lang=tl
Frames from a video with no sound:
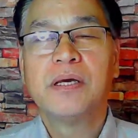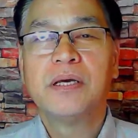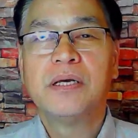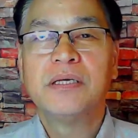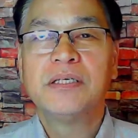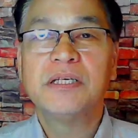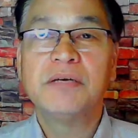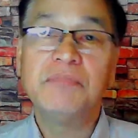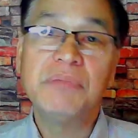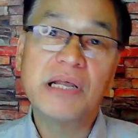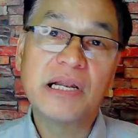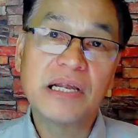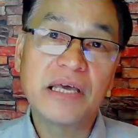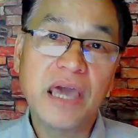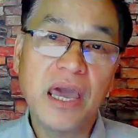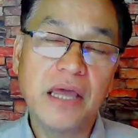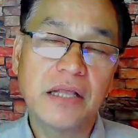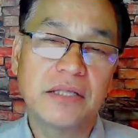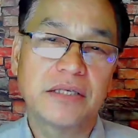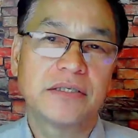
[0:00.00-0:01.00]
Si Bill
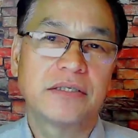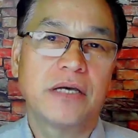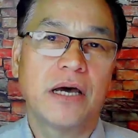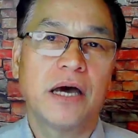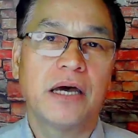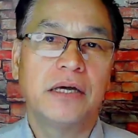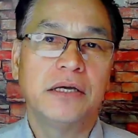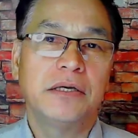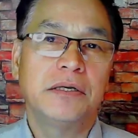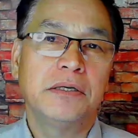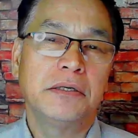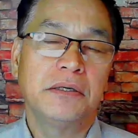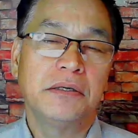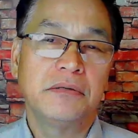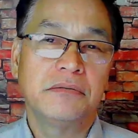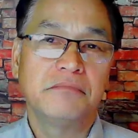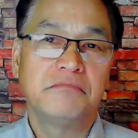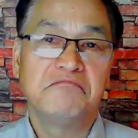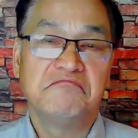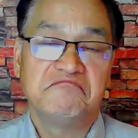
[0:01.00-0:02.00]
Gates ay
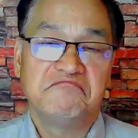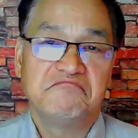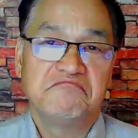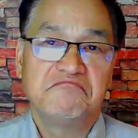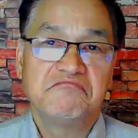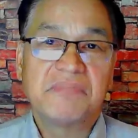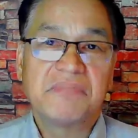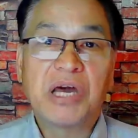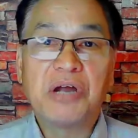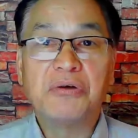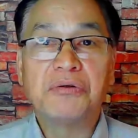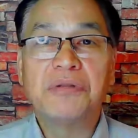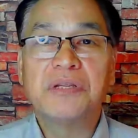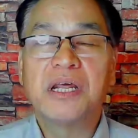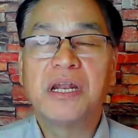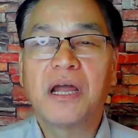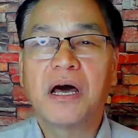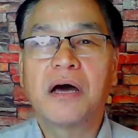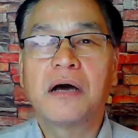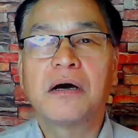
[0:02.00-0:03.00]
ganun
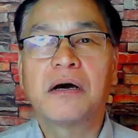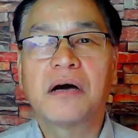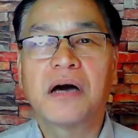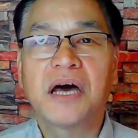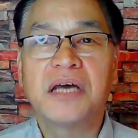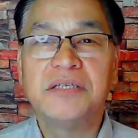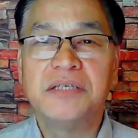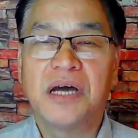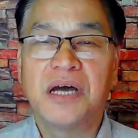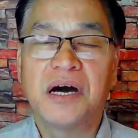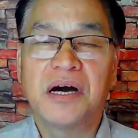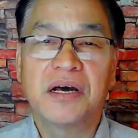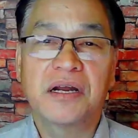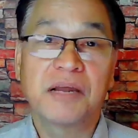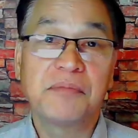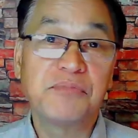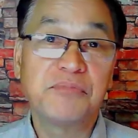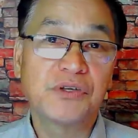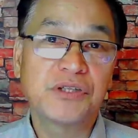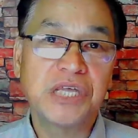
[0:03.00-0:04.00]
din ang kanyang
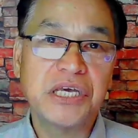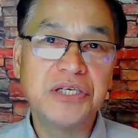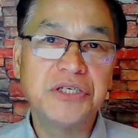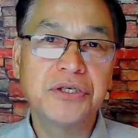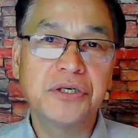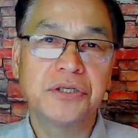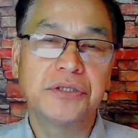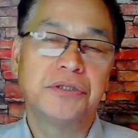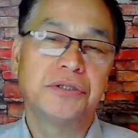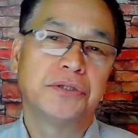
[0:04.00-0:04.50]
reputation.